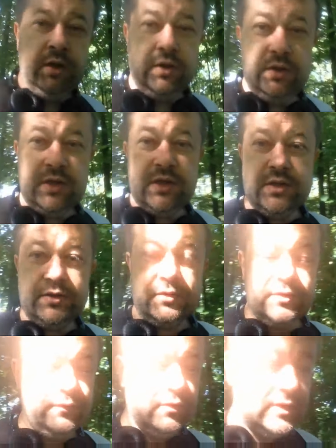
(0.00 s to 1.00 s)
I nie jest
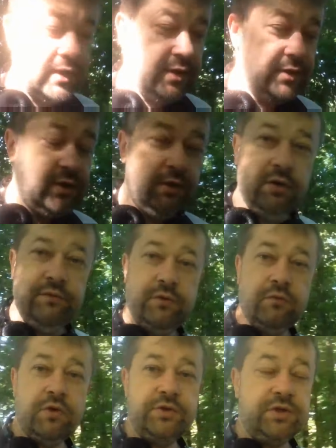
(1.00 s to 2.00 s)
to związane tylko i
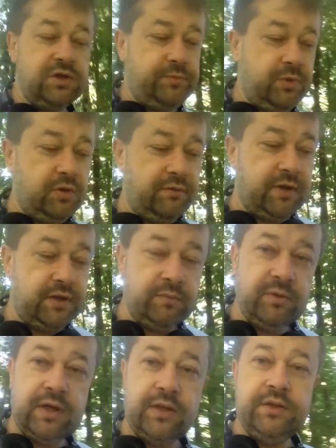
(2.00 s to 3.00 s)
wyłącznie z
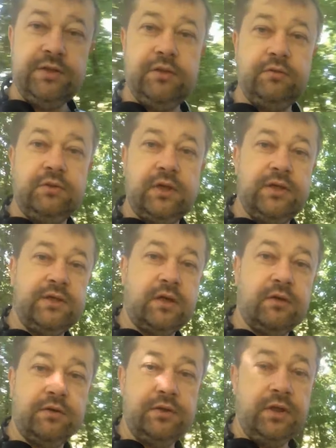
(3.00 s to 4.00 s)
pilnowaniem granicy tutaj
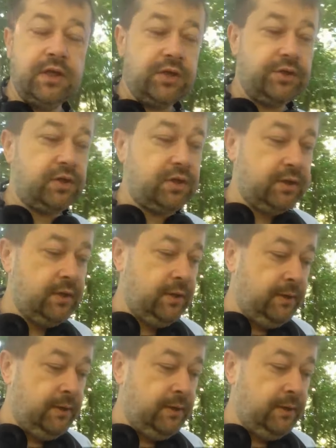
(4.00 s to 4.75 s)
zachodniej naszej,